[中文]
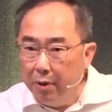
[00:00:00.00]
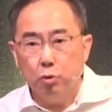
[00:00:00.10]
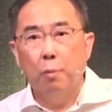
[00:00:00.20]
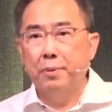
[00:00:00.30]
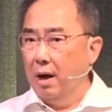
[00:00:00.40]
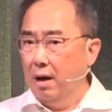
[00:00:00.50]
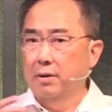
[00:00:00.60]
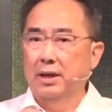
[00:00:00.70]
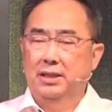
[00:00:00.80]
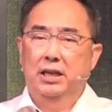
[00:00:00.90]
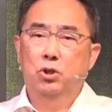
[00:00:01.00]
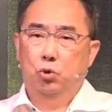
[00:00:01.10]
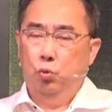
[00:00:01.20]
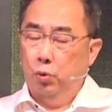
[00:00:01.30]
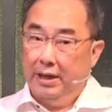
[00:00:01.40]
我没有说不要好好的
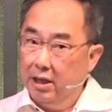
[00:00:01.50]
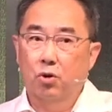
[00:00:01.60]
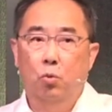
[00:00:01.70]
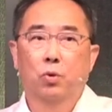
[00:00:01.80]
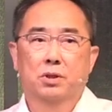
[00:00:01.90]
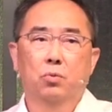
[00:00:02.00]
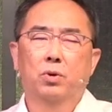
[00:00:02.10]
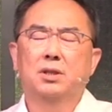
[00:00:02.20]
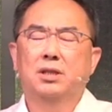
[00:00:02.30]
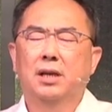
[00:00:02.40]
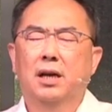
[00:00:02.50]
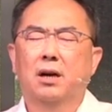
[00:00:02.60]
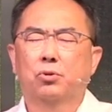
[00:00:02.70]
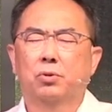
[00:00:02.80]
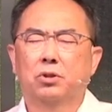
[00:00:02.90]
结属灵的果子，我自己
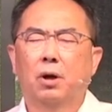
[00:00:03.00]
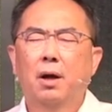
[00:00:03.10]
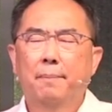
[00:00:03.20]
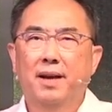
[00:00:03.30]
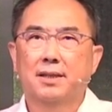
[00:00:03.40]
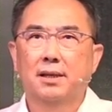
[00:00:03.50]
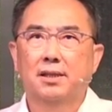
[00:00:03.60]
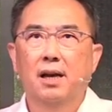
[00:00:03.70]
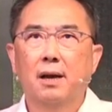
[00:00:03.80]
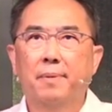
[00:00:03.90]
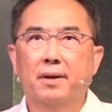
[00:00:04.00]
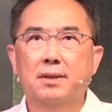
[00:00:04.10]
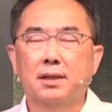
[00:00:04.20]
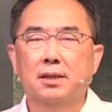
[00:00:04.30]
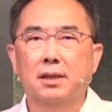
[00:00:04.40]
也告诉自己说，不要生气，
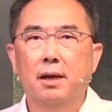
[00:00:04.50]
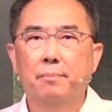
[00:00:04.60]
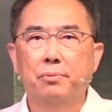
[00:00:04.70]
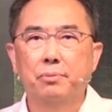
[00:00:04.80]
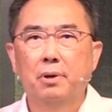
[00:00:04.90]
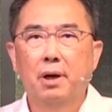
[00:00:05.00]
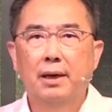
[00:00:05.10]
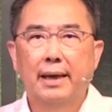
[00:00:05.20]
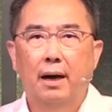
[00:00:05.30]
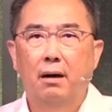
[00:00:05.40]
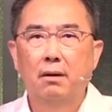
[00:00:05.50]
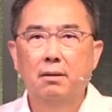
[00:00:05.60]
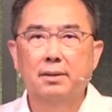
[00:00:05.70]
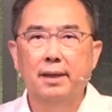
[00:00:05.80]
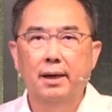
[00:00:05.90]
不要生气，不要
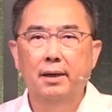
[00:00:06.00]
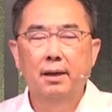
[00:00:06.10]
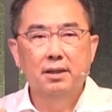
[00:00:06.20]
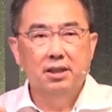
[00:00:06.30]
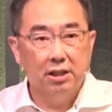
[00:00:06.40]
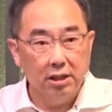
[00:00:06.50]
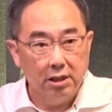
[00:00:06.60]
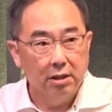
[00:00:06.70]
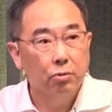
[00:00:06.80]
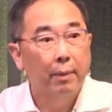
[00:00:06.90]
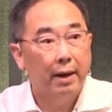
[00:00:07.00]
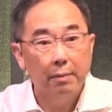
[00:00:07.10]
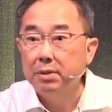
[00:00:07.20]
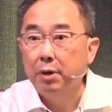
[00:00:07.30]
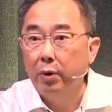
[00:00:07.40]
生气，对
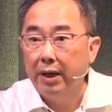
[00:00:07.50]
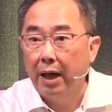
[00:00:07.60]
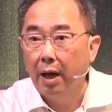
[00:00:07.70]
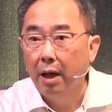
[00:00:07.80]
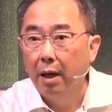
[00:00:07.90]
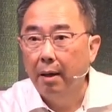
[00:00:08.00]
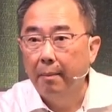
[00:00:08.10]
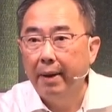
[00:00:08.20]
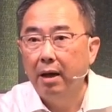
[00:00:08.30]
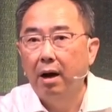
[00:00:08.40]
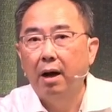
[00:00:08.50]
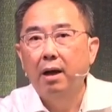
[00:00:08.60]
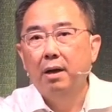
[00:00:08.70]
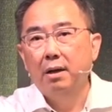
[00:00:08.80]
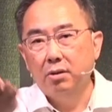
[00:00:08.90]
吗？你们是不是跟我一样？没有
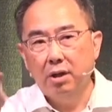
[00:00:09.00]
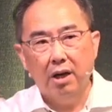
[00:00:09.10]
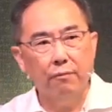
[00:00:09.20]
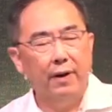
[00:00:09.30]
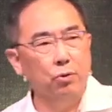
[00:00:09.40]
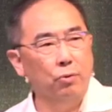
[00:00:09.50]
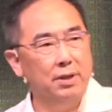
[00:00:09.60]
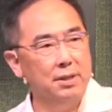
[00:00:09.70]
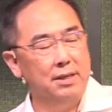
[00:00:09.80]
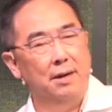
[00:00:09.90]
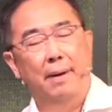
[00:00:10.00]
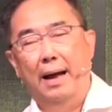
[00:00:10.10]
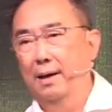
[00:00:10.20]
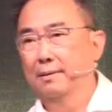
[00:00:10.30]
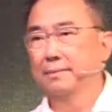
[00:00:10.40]
哈，那你就放纵你自己
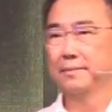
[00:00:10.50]
了嘛。